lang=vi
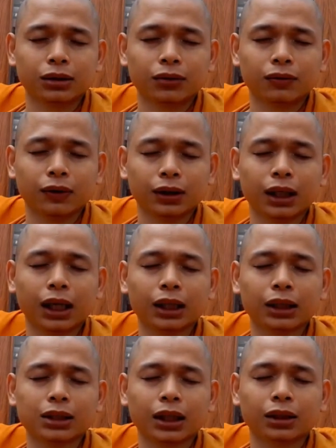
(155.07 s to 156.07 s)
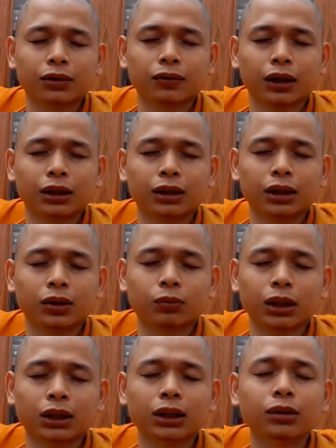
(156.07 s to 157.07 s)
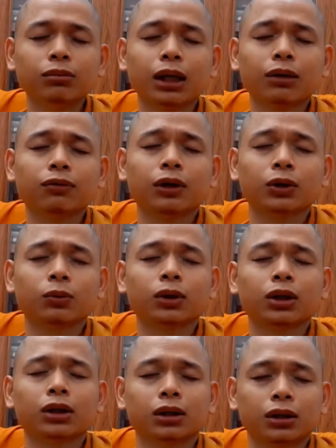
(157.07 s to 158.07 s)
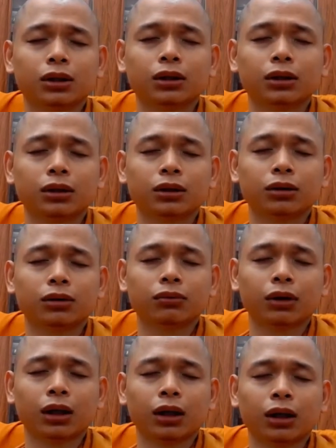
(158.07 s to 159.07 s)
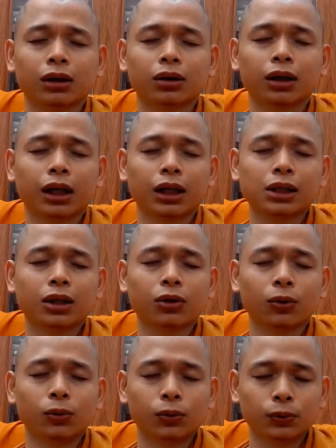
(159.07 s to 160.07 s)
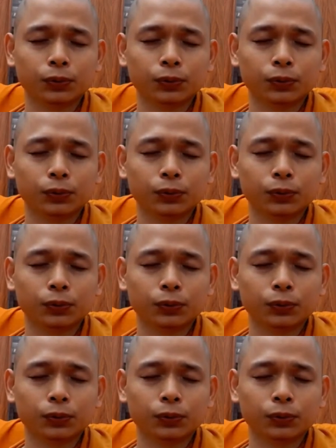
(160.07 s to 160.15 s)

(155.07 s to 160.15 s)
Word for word: và khi ái nó sanh như vậy thì chúng ta dính mắt vào trong đó và đó là ái sanh thủ